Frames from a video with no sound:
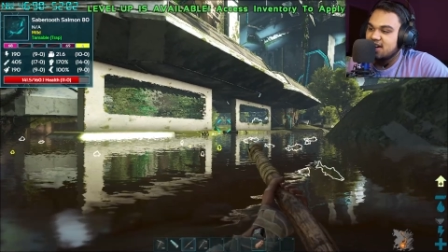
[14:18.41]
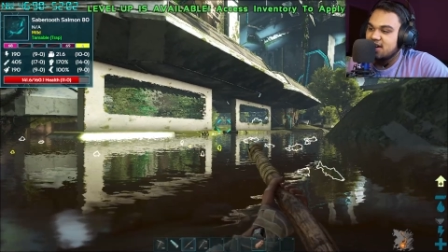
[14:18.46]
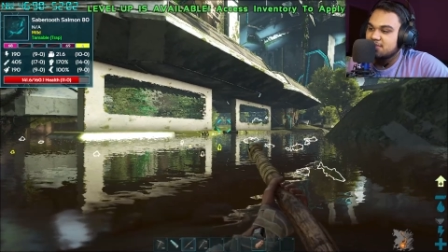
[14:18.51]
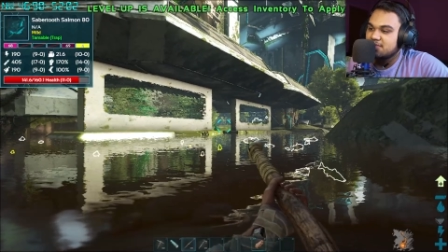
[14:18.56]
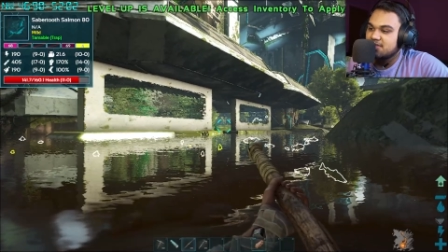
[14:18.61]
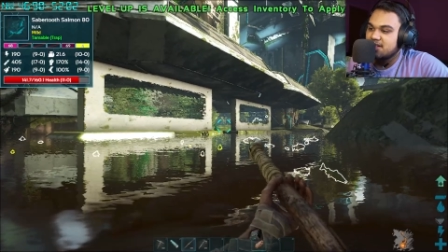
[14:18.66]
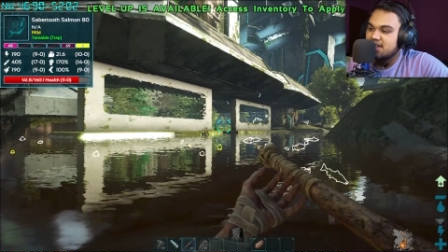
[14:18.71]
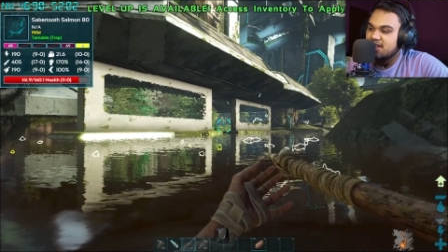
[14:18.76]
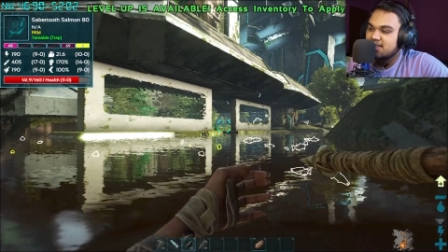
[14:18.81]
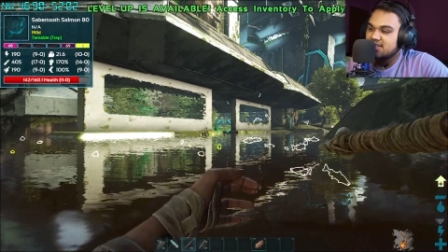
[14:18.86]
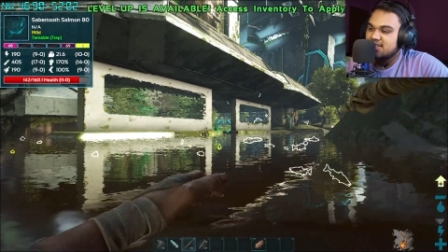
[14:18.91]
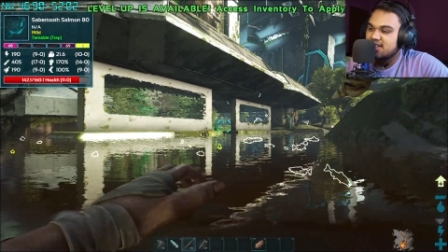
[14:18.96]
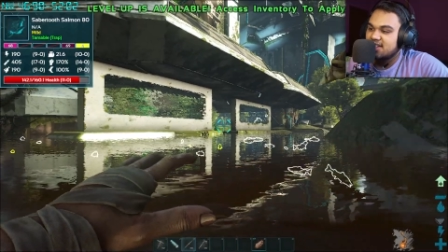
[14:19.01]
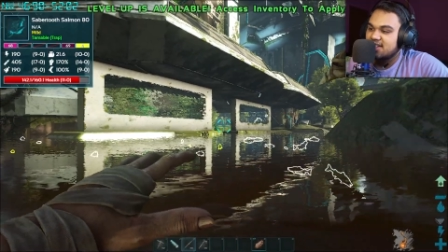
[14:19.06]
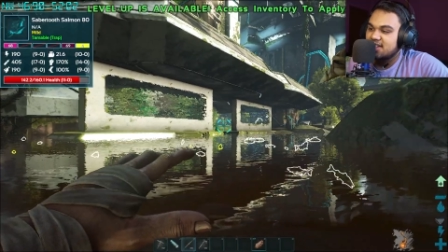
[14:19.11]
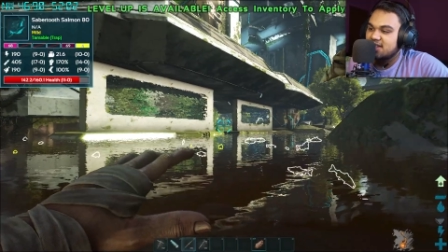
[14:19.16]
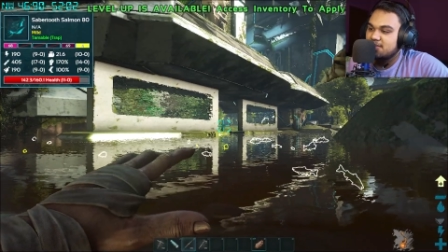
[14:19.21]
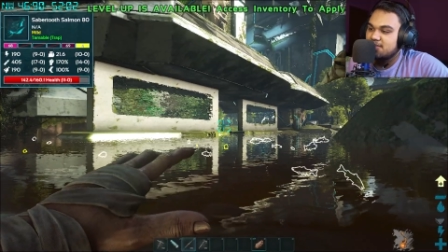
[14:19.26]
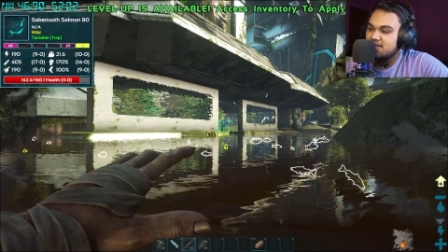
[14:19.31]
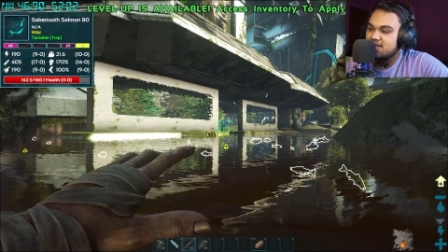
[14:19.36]
अब कहाँ
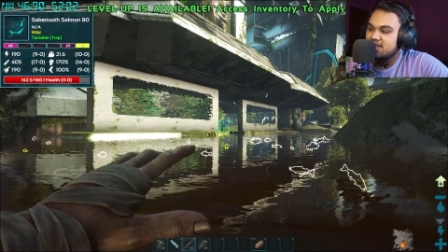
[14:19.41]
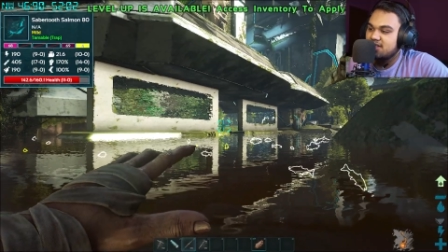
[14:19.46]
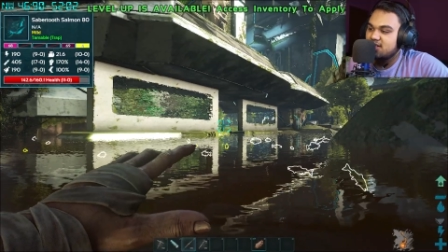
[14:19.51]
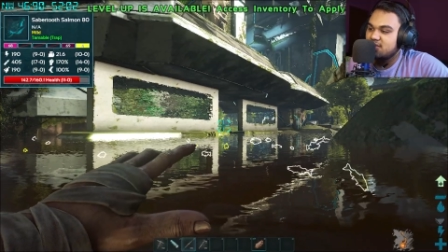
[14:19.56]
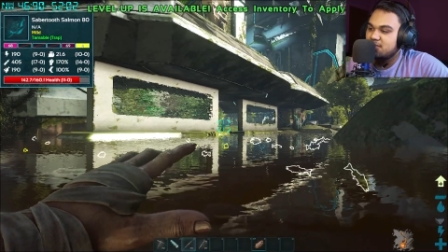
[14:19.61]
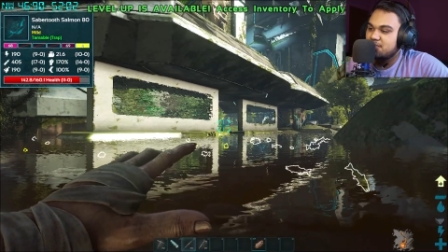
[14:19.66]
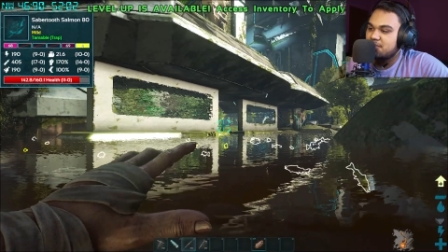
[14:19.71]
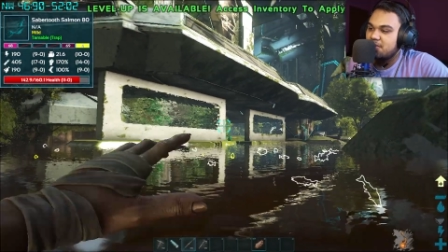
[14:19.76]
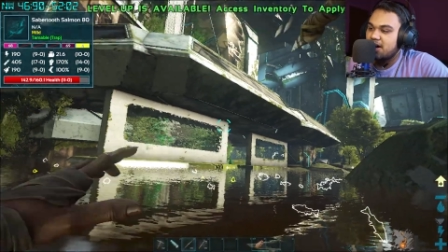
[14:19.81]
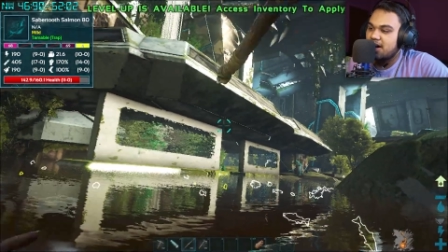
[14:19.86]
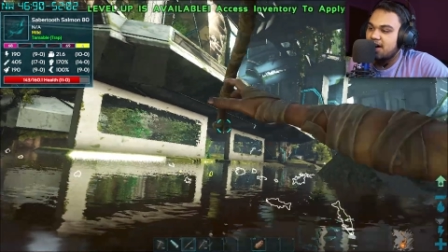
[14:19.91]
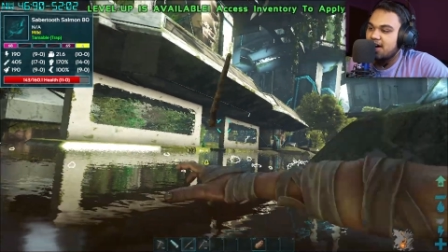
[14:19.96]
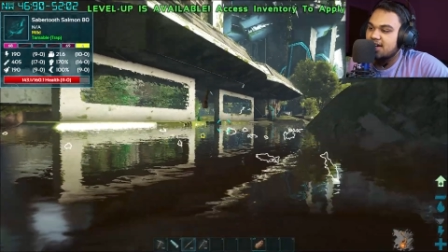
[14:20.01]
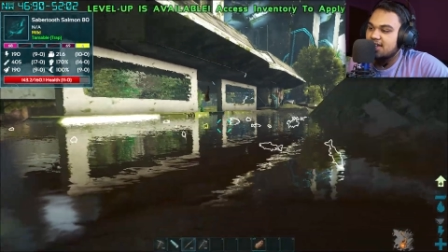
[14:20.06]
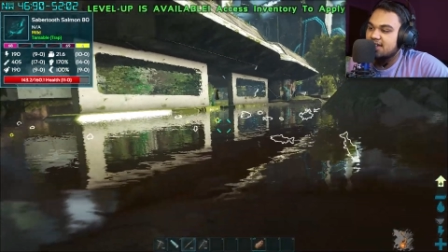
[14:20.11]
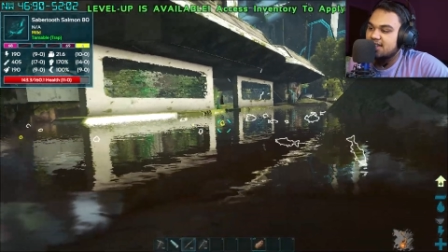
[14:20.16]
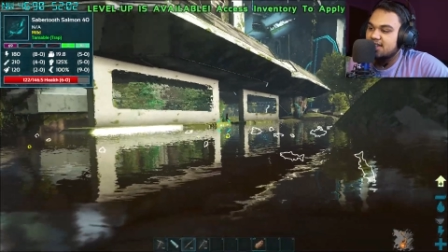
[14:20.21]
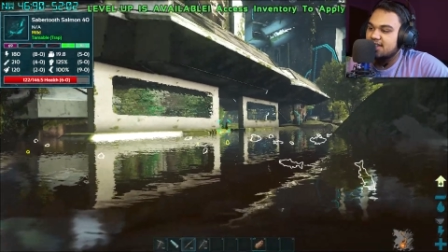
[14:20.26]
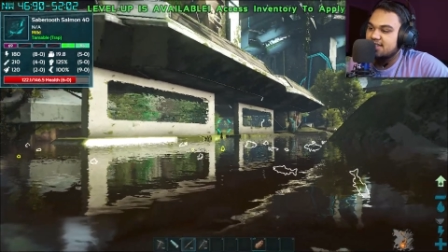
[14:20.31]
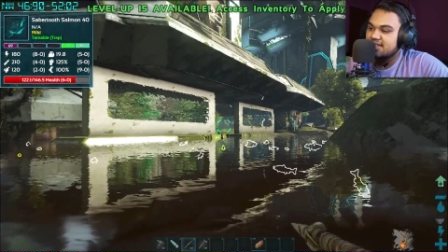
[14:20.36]
जा रहा है भाई देखो
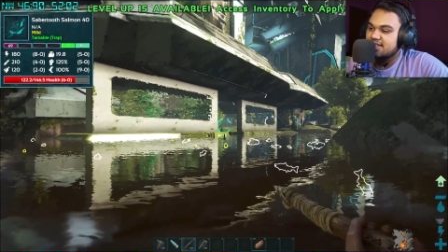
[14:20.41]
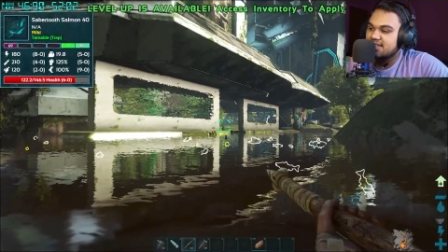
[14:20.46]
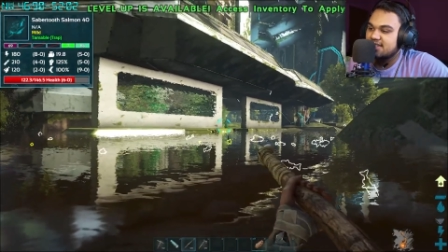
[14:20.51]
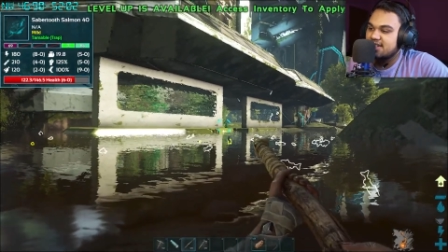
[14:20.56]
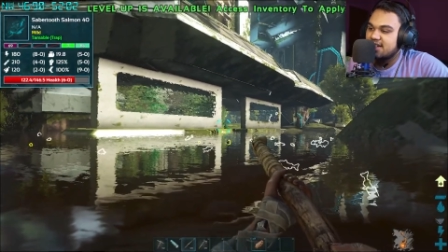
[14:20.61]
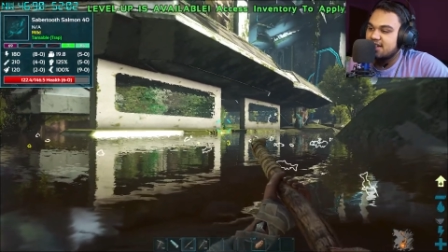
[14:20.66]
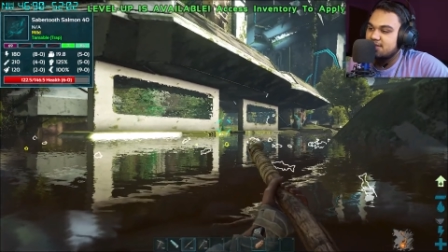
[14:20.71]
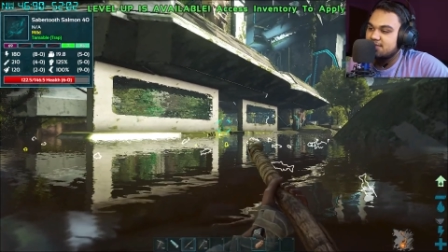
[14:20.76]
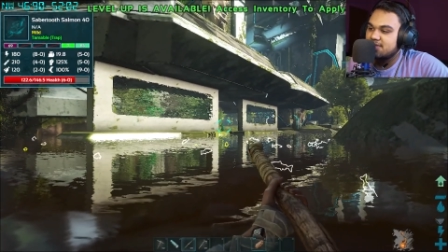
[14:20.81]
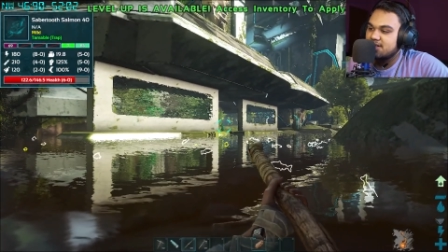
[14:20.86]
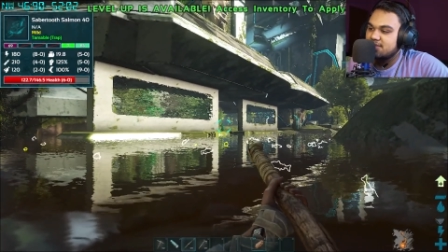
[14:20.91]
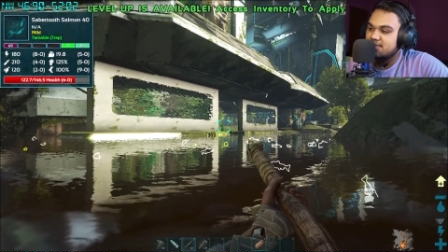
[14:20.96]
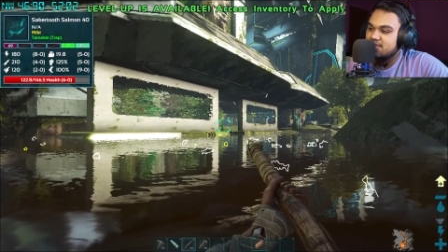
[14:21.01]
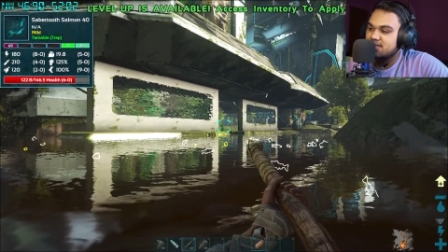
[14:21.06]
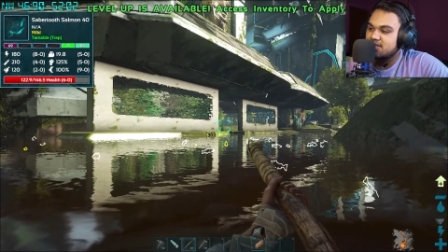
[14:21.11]
भाग कैसे रहा है भाई